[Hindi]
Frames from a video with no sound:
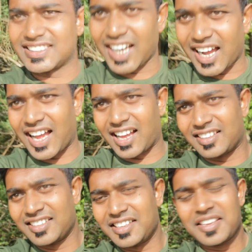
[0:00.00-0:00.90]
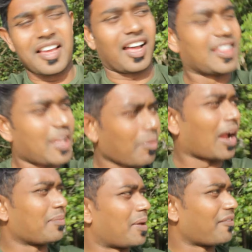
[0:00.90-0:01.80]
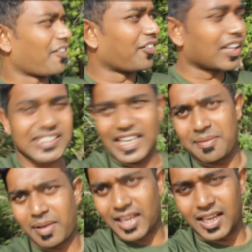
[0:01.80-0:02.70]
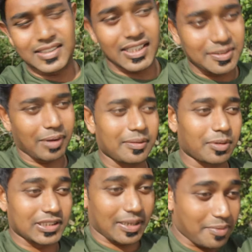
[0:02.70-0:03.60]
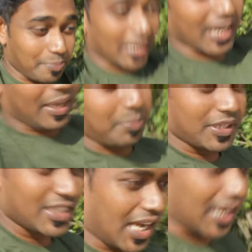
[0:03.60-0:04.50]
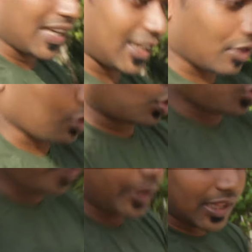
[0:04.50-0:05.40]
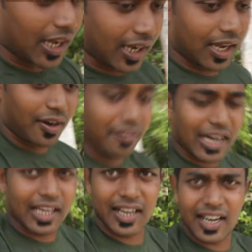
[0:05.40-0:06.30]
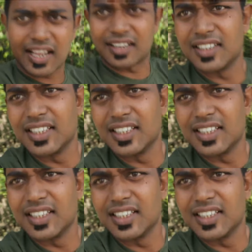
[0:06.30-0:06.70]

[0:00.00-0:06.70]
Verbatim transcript: जगह अंडमान में मैं फर्स्ट टाइम आया सच बात बोलने से अभी पेड़ के पीछे आ जाता हूँ धूप इतना करवा लग रहा है ना